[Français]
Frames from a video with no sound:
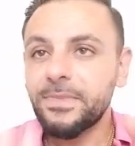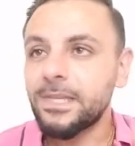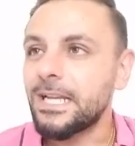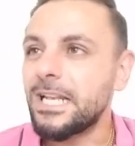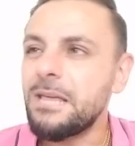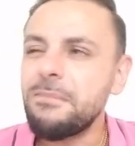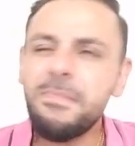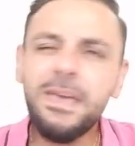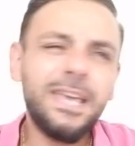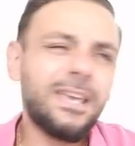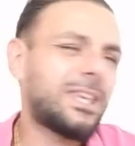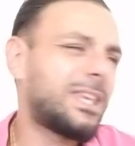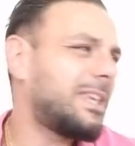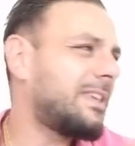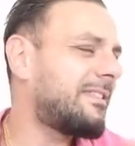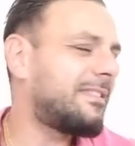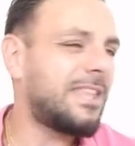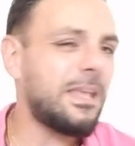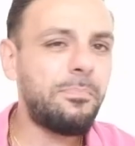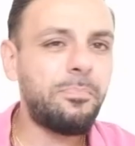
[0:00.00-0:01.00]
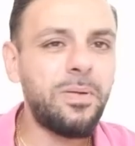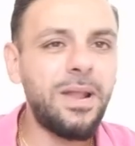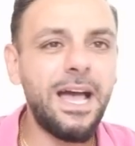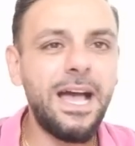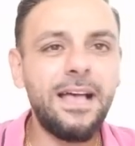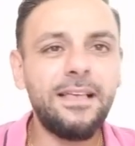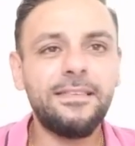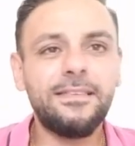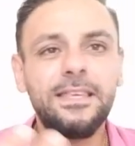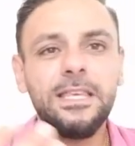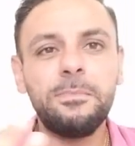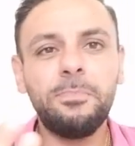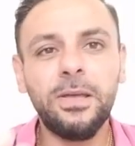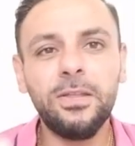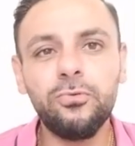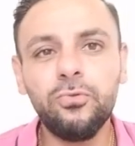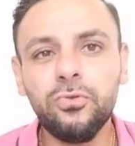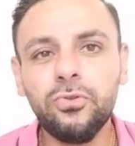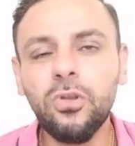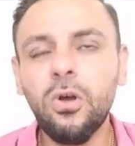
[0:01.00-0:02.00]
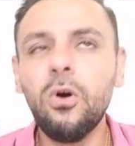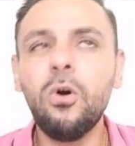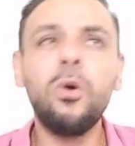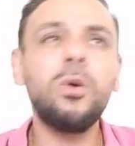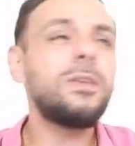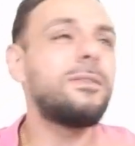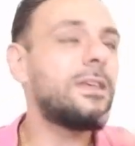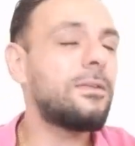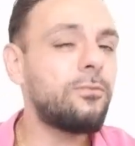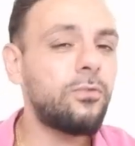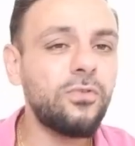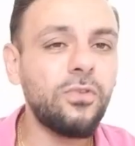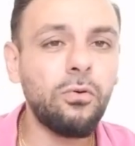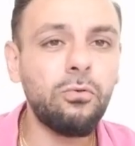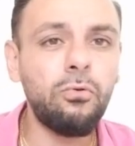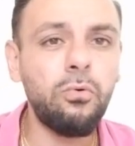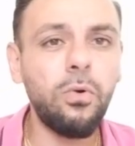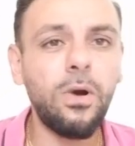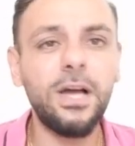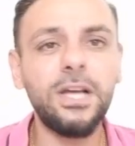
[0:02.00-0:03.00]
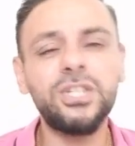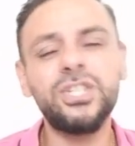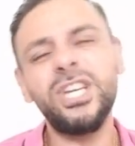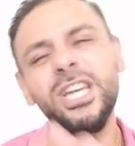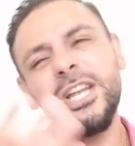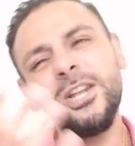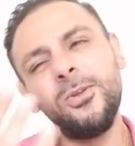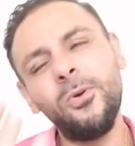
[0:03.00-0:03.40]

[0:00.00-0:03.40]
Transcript: Les mecs, ils se déplacent, ils prennent du temps, ils viennent vous encourager.